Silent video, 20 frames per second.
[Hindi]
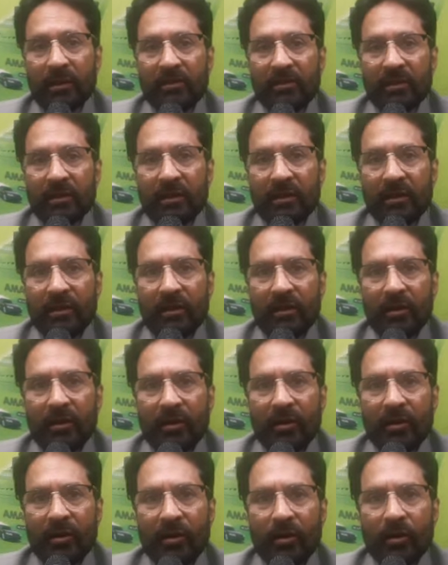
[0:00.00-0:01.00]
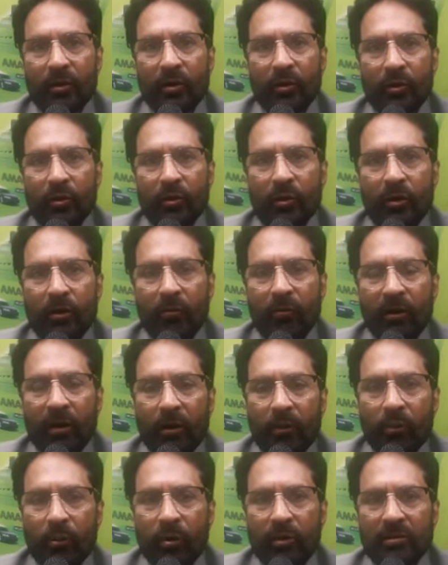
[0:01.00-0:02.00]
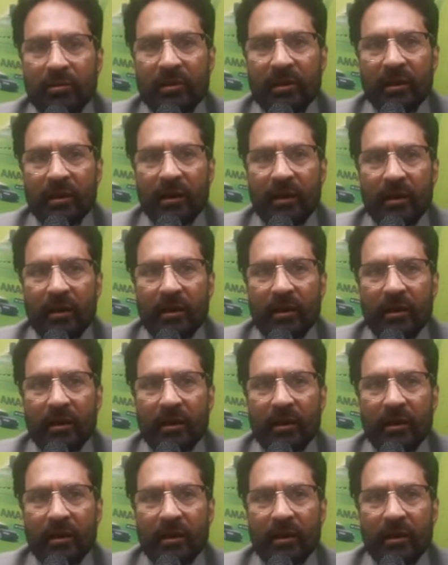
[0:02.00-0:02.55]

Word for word: पैसे क्योंकि वक्फ बोर्ड से